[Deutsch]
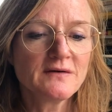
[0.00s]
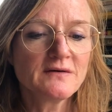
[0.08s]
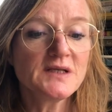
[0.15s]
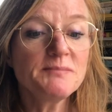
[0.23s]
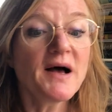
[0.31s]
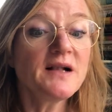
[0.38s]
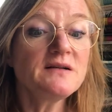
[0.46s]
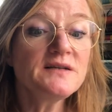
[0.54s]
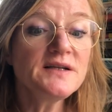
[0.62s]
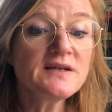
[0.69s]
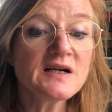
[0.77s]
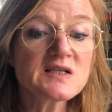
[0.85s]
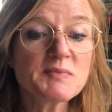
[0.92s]
Die Ballen
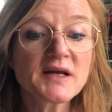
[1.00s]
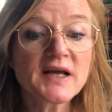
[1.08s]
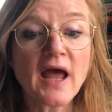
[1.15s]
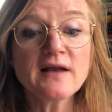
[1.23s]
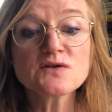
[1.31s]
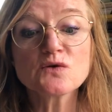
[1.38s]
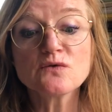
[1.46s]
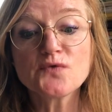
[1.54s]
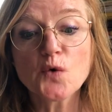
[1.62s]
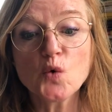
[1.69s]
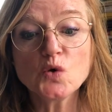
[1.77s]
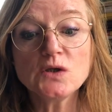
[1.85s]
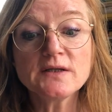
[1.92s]
dienen als Begrenzung für
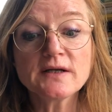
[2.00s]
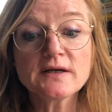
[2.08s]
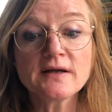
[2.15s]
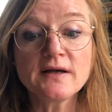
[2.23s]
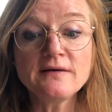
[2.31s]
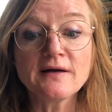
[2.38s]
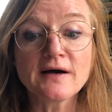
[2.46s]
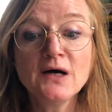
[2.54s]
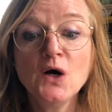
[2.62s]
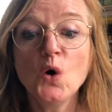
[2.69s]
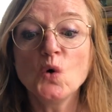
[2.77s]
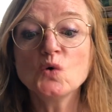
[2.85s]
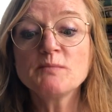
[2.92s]
rodelnde Kinder
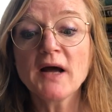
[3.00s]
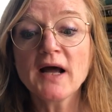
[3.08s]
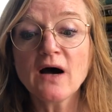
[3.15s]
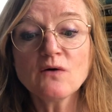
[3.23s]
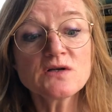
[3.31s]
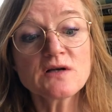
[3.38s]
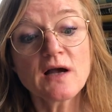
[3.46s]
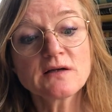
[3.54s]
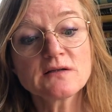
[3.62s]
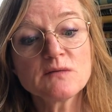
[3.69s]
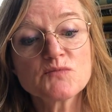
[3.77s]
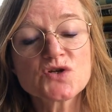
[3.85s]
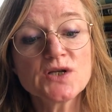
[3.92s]
und bei
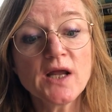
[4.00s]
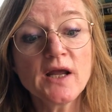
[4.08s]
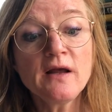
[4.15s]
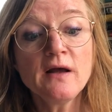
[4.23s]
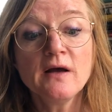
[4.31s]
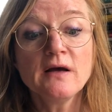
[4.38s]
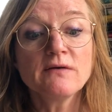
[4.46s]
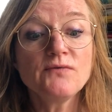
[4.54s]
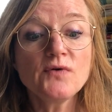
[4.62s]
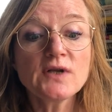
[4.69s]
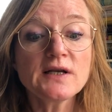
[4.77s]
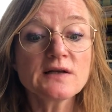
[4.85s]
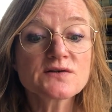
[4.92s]
ausreichendem Schnee
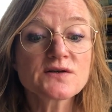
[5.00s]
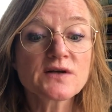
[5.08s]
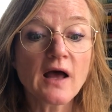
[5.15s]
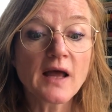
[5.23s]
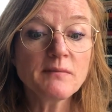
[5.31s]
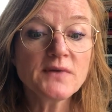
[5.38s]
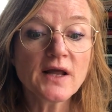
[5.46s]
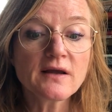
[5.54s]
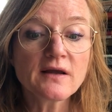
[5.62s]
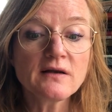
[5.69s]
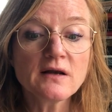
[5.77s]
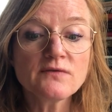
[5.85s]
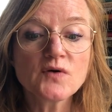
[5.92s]
würde er das Treiben der
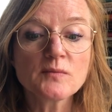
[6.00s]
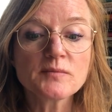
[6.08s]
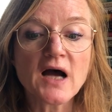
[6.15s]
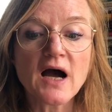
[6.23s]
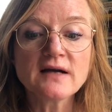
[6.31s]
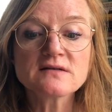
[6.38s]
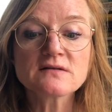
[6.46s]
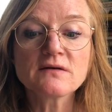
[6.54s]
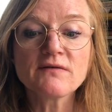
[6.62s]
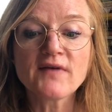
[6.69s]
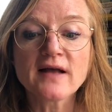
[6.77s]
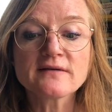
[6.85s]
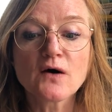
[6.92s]
Kinder vom
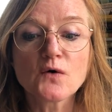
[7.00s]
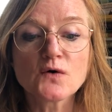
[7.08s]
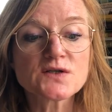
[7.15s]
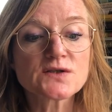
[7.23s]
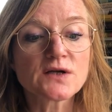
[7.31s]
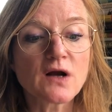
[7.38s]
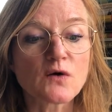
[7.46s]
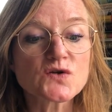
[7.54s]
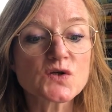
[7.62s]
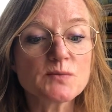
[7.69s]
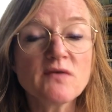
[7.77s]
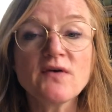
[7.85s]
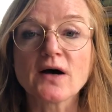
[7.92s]
geheizten Wärterhäuschen aus
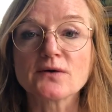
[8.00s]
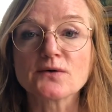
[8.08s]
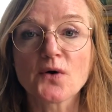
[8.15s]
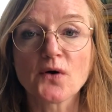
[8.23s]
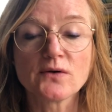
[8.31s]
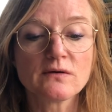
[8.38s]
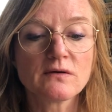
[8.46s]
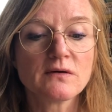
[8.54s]
überwachen können.